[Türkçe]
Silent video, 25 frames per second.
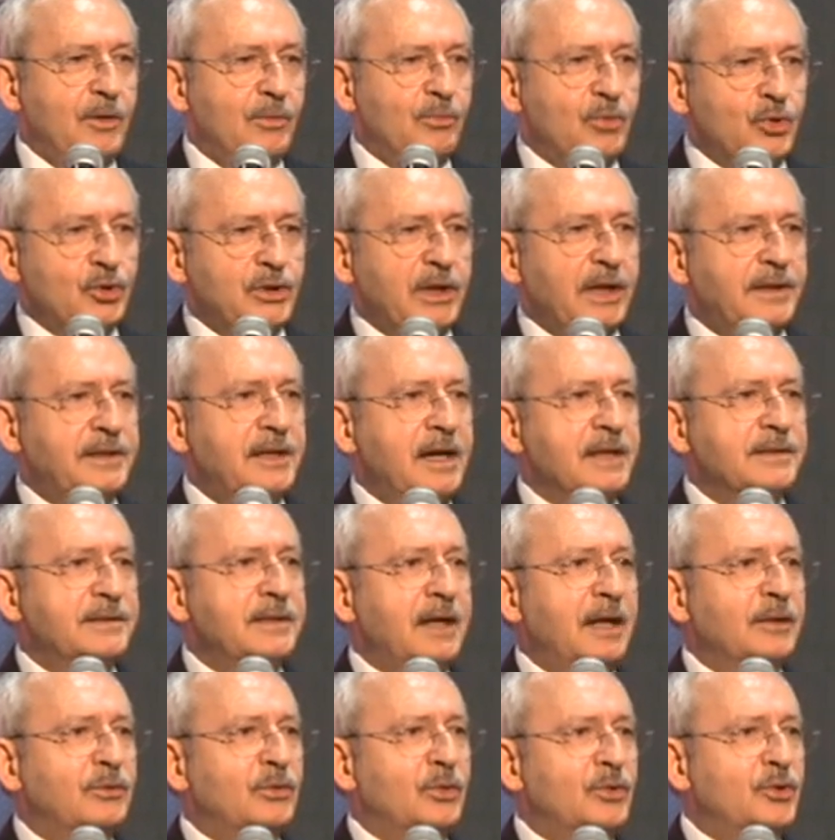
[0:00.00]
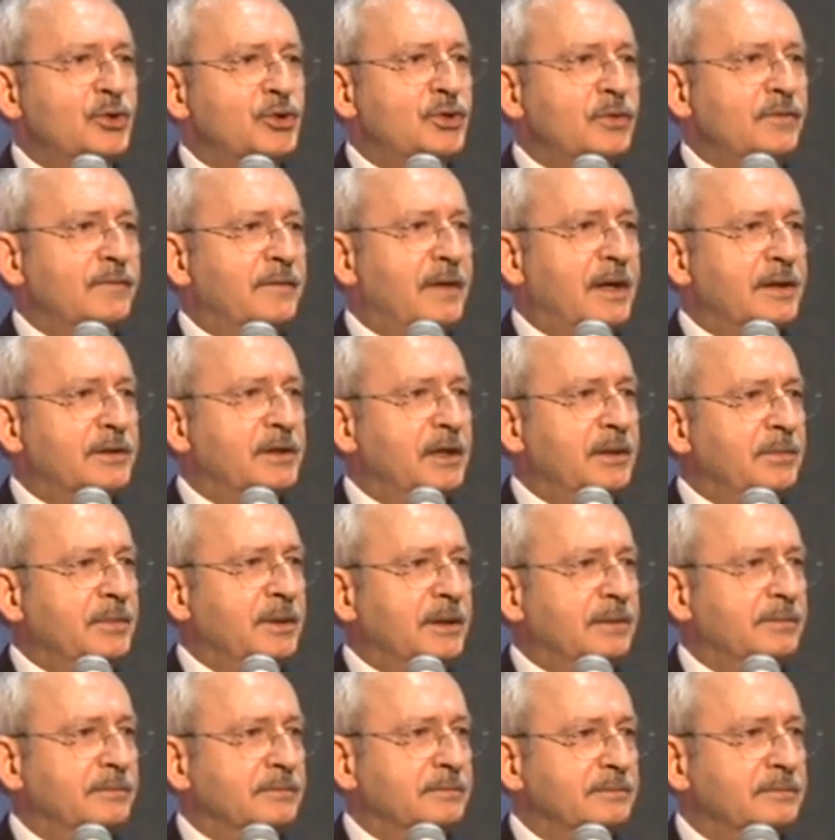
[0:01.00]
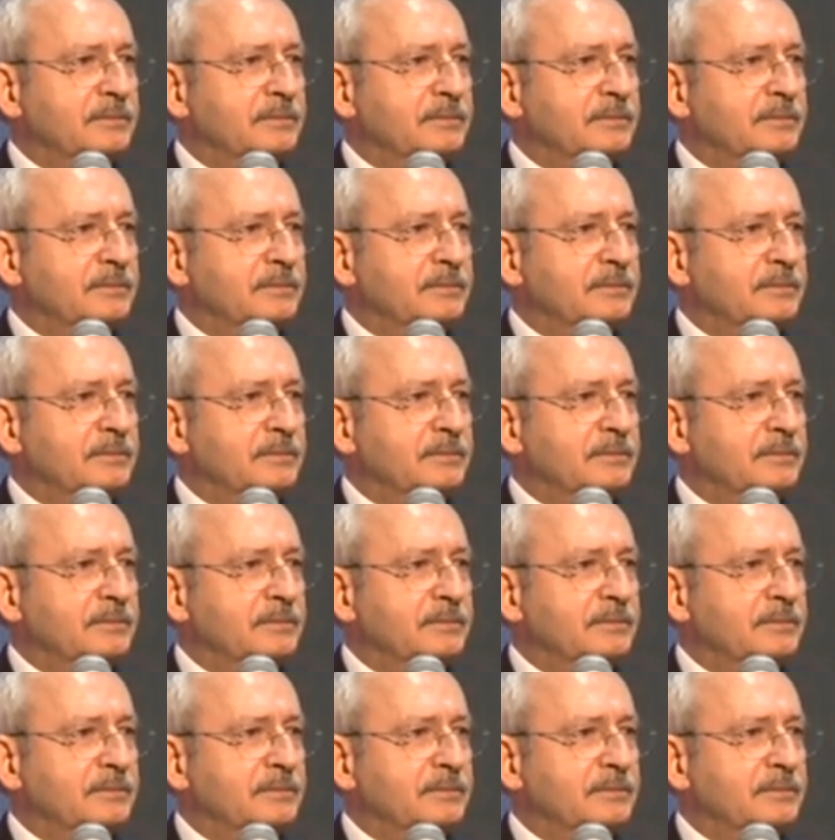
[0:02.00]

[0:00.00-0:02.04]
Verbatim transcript: Burada kentsel dönüşüm var değil mi?